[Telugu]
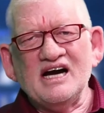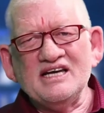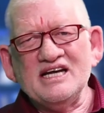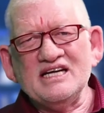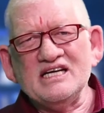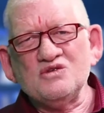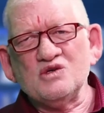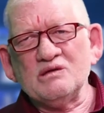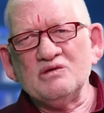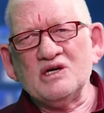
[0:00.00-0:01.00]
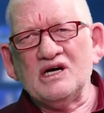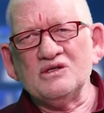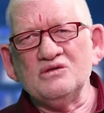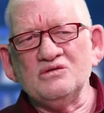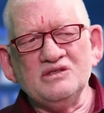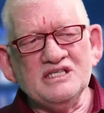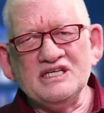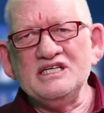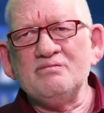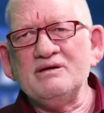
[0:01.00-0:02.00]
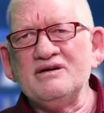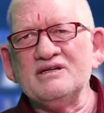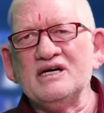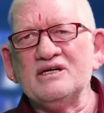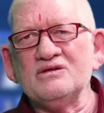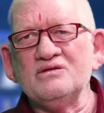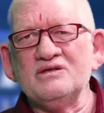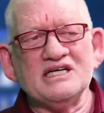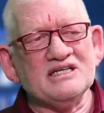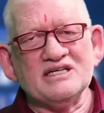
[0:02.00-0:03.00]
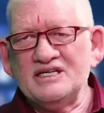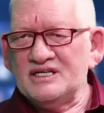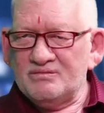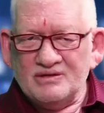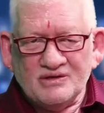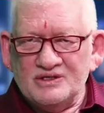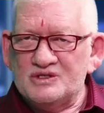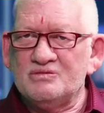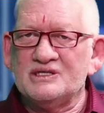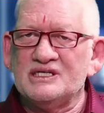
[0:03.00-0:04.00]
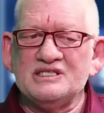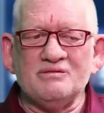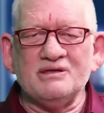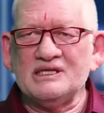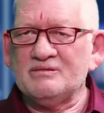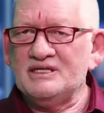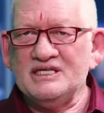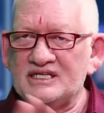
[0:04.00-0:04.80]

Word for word: ఆ ఏరియా సూటబుల్ కాదు ఇది నేను చెప్పేటువంటి కాదు నేషనల్ గ్రీన్ ట్రిబ్యునల్ ఇంచుమించుగా చెప్పినంత పని